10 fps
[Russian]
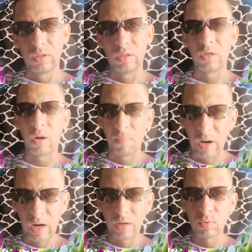
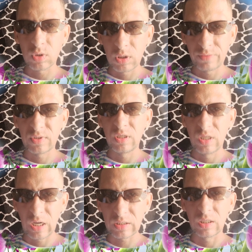нормальный мужик
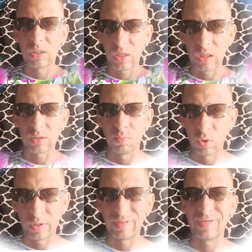всегда сначала
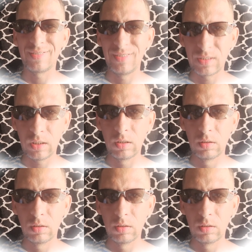смотрит на сиськи,